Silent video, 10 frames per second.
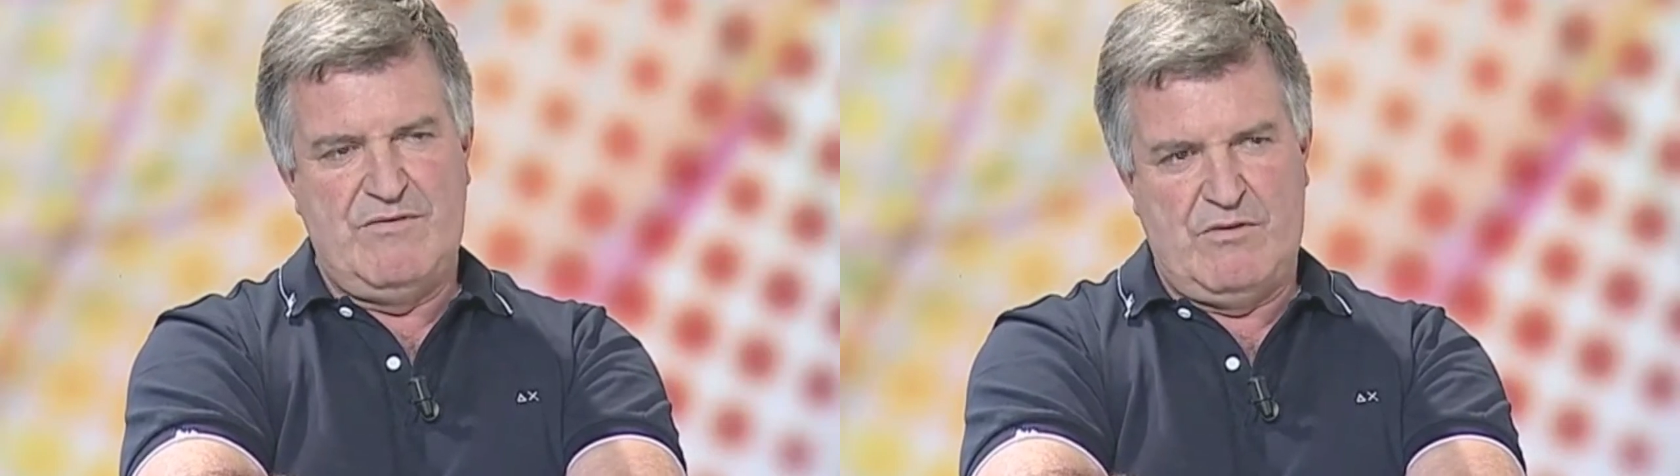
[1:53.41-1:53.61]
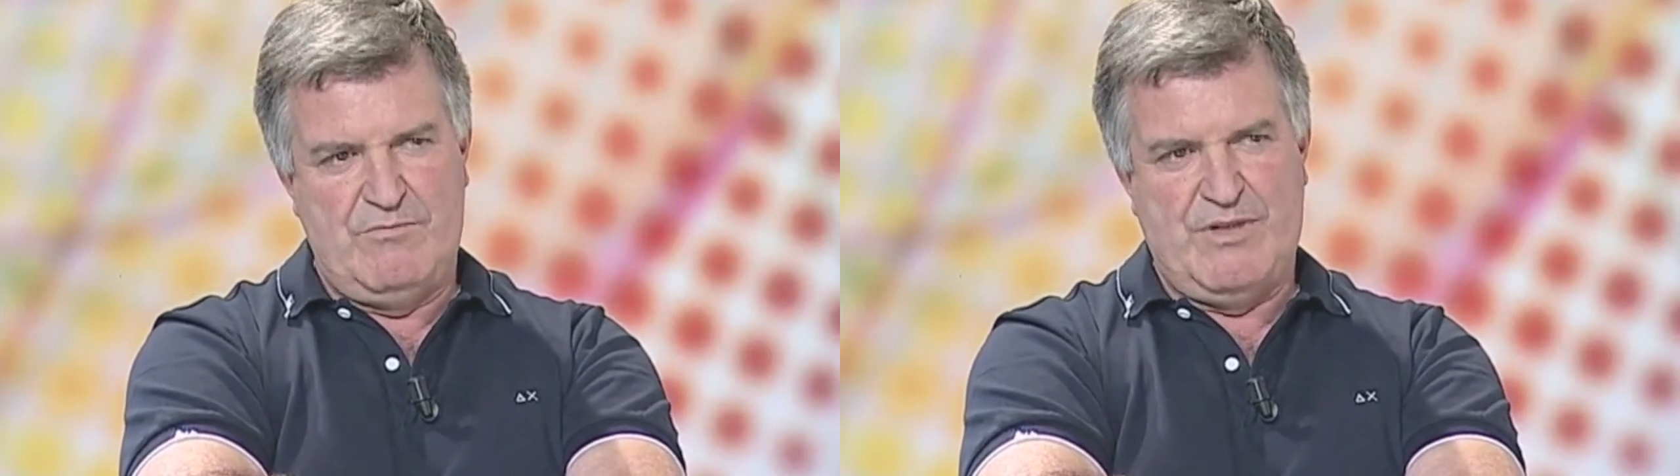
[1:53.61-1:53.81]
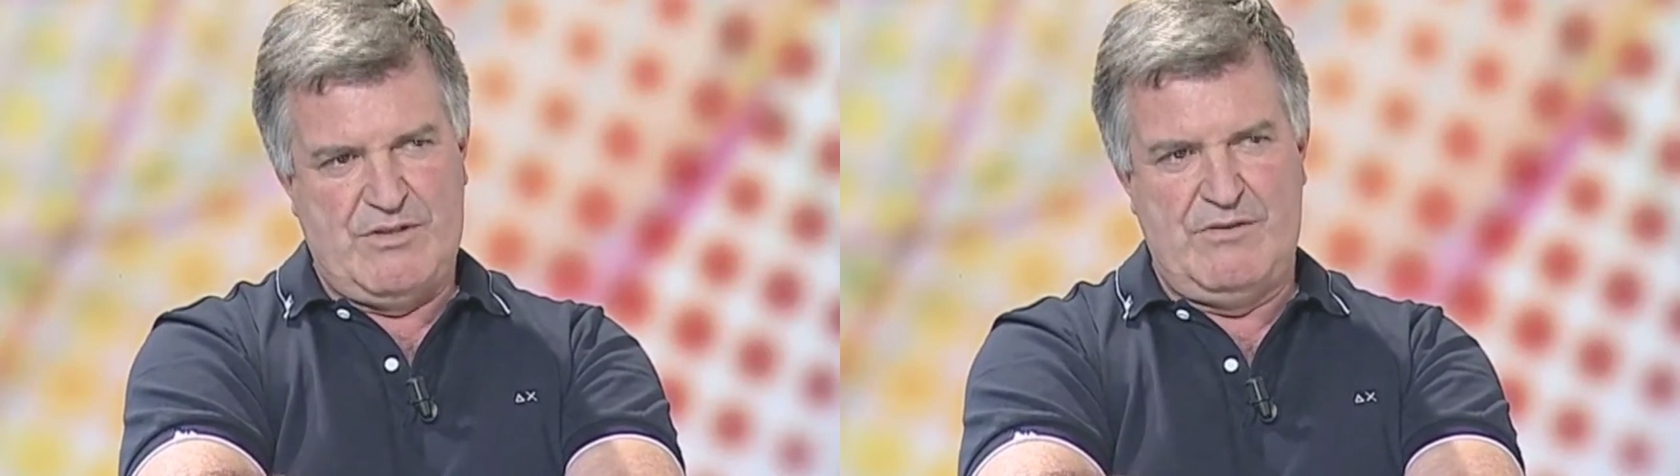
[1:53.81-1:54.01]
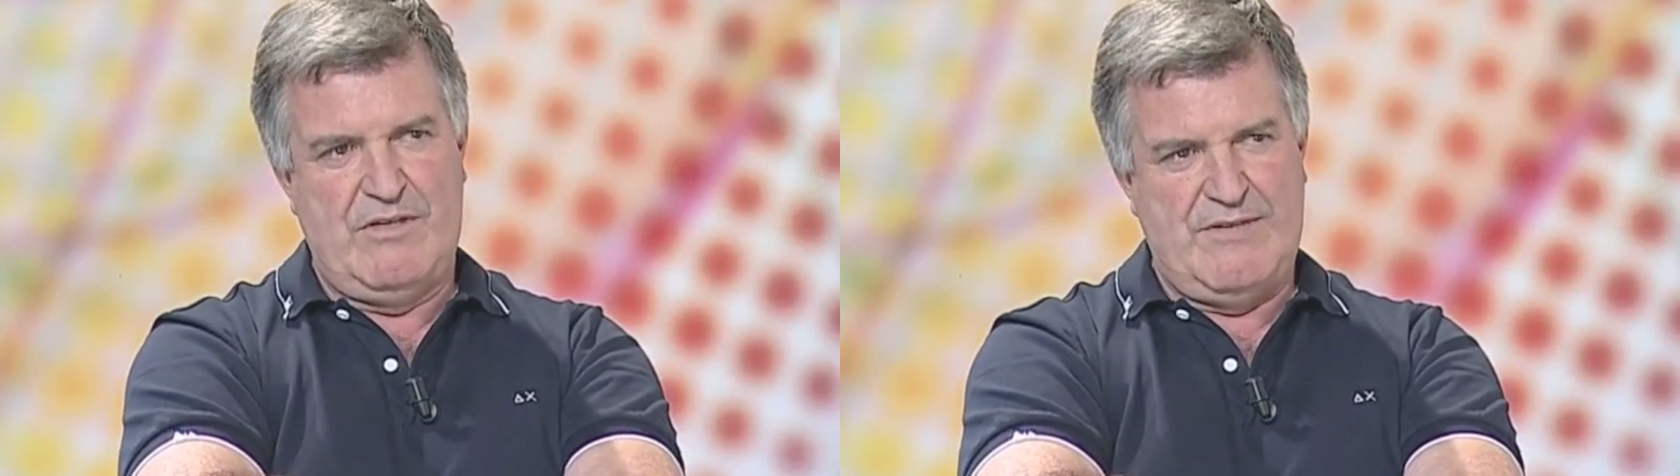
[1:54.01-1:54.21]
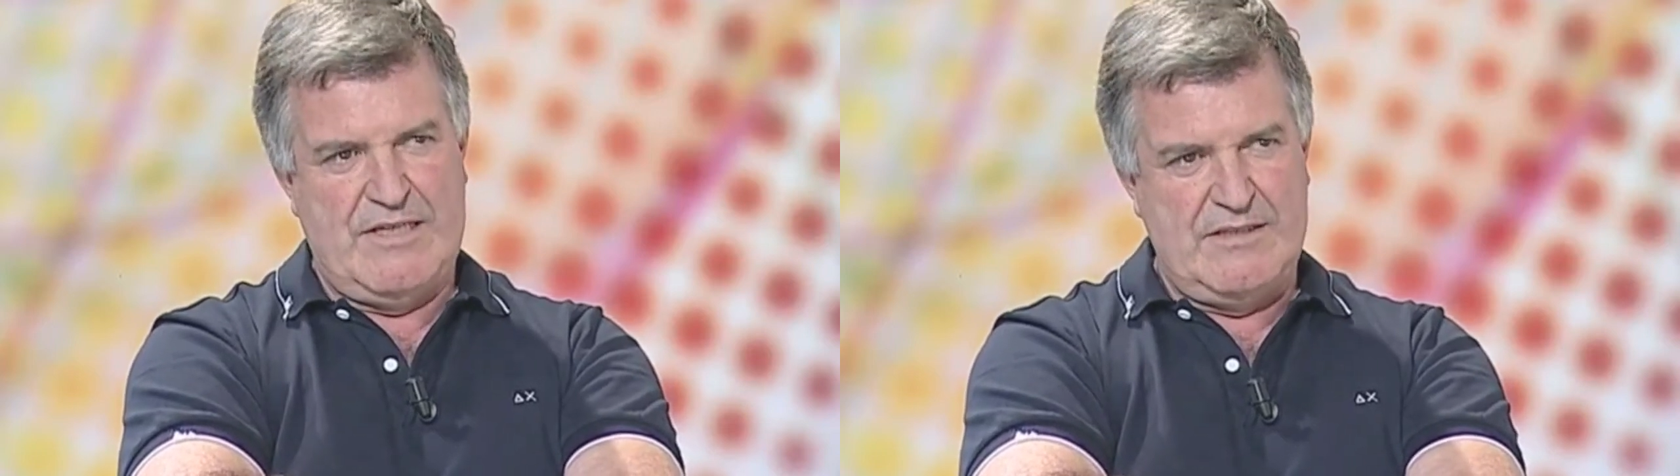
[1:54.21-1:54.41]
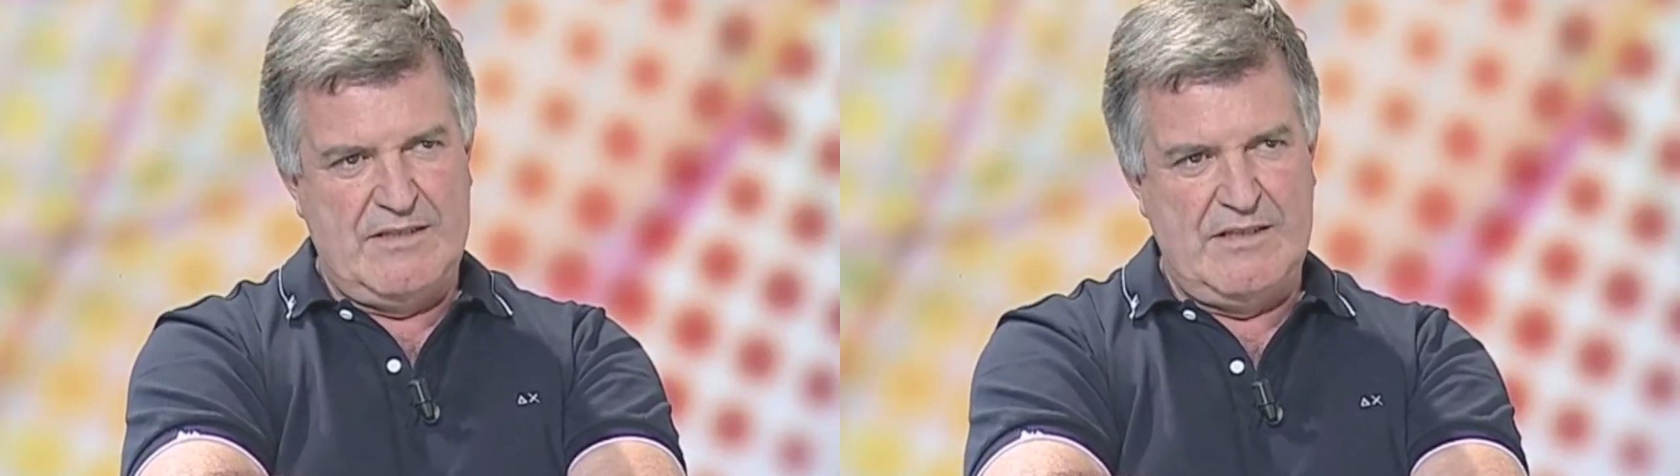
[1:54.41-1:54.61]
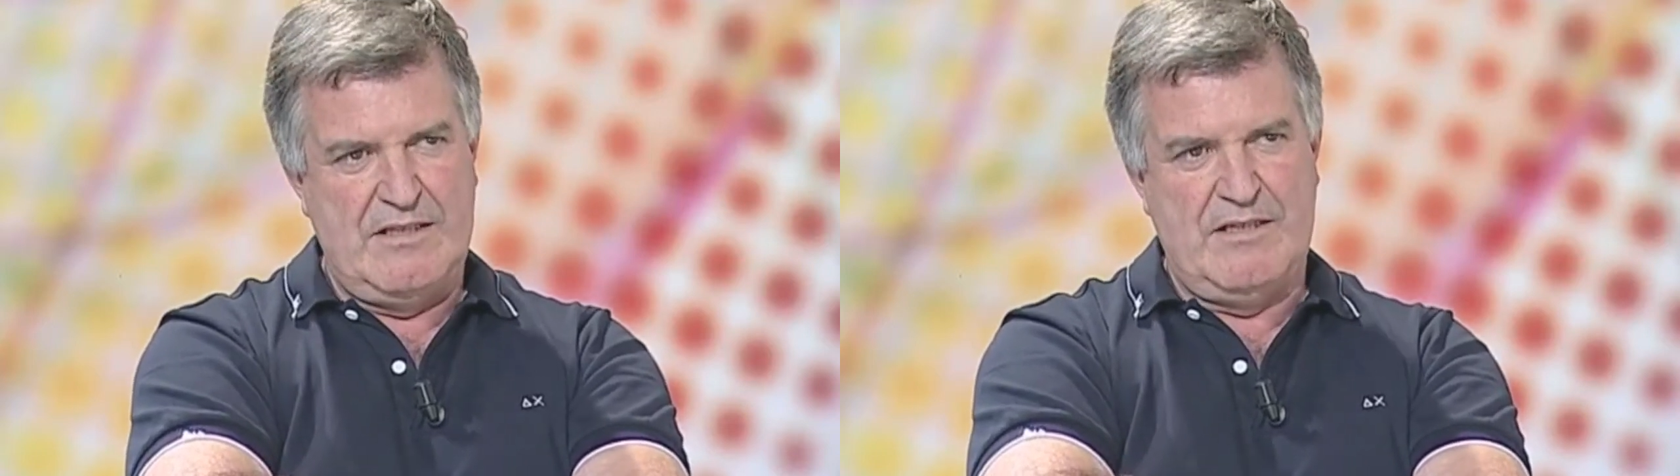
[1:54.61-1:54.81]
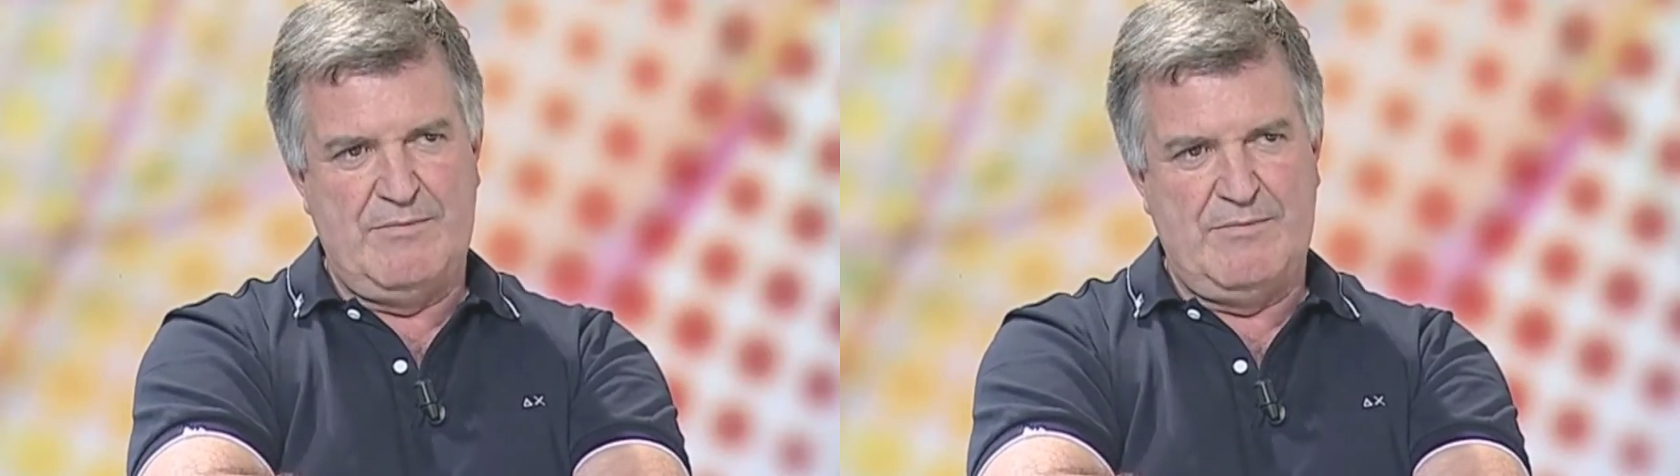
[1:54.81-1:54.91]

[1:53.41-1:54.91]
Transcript: fare un passo in avanti e